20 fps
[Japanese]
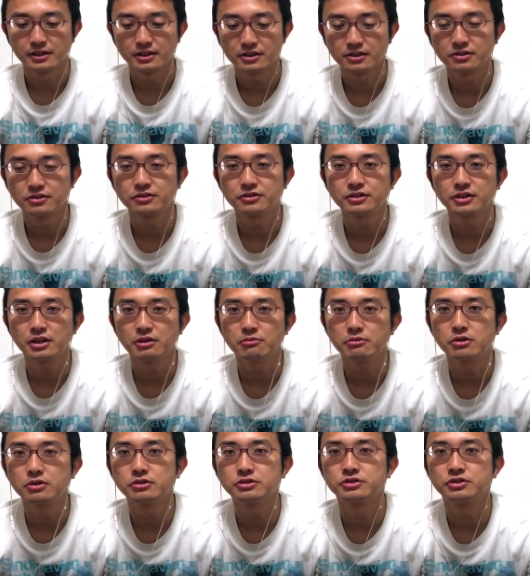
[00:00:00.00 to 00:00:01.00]
将棋
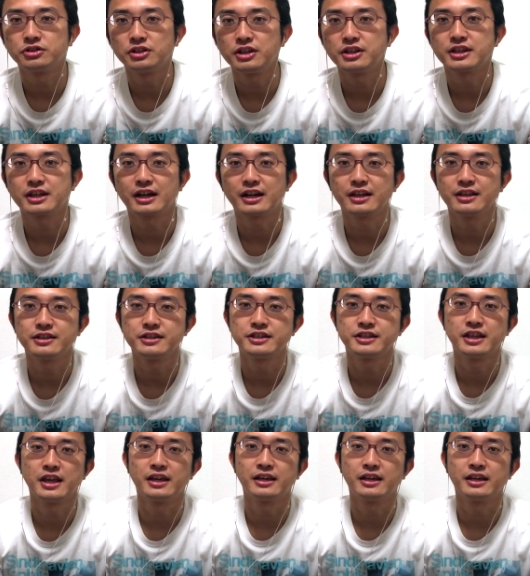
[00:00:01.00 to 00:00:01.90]
ウォーズにチャレンジし